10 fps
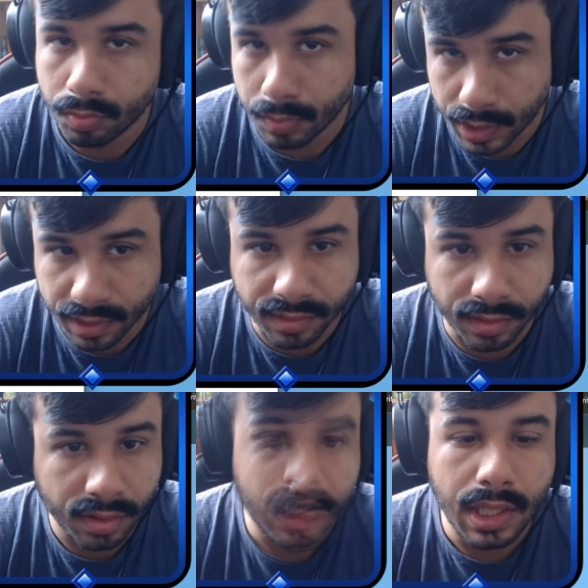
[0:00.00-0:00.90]

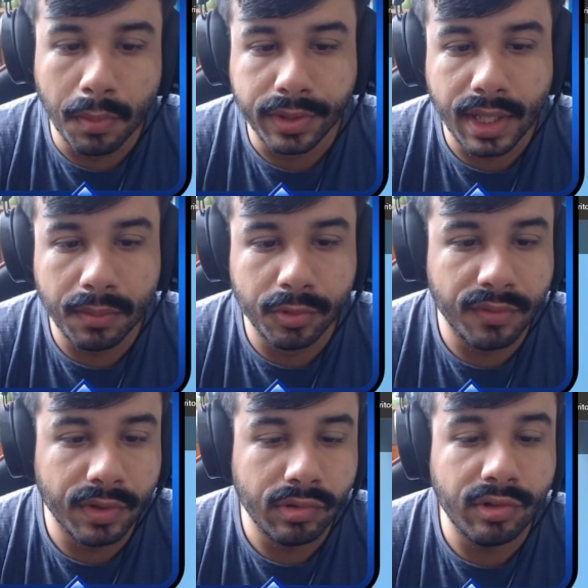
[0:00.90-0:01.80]
beleza? E bom, teremos o
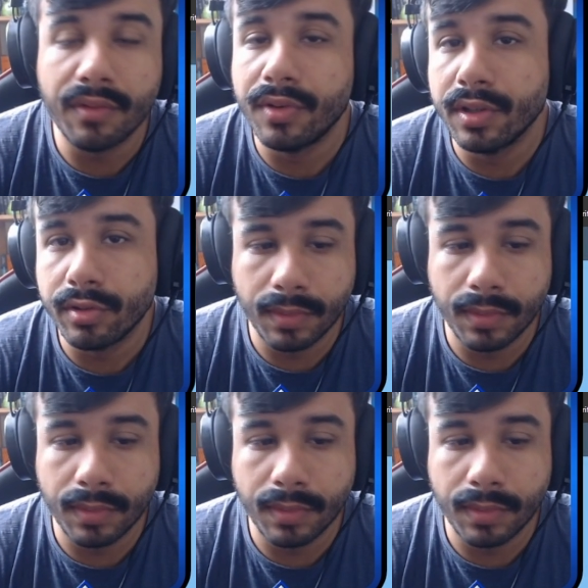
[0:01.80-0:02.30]
evento de avanço no